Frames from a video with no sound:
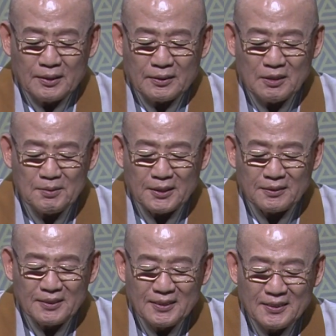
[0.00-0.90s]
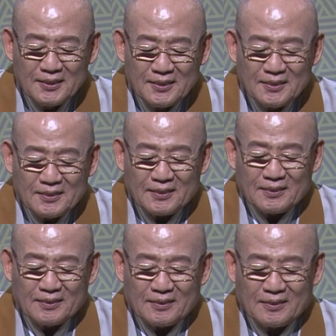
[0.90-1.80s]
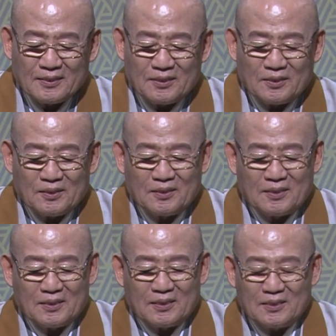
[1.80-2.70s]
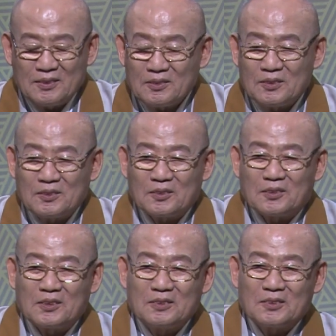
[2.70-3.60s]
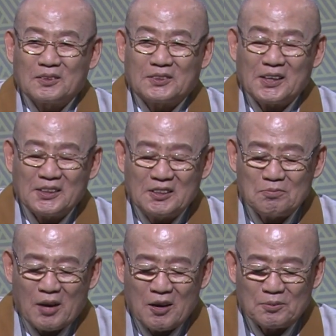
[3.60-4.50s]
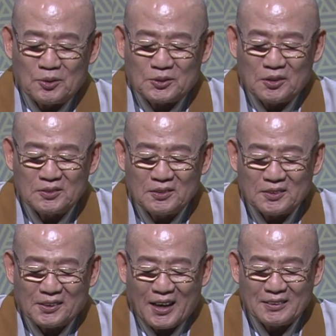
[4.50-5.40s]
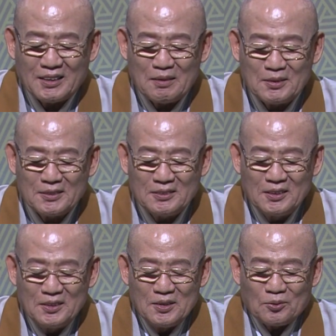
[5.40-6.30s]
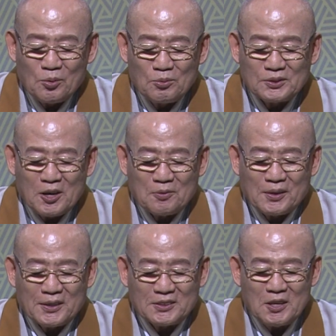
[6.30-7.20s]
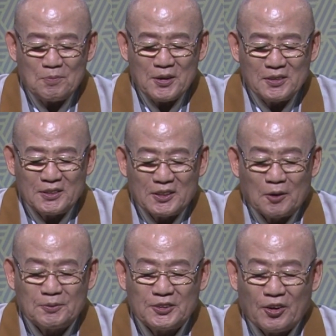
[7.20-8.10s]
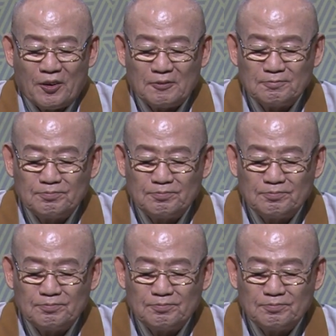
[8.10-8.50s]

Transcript: 그러면 그 이런 그 그런 거 그 챙기는 마음으로 정성스럽게 한다면 공부 사업관에 실패할 일이 없죠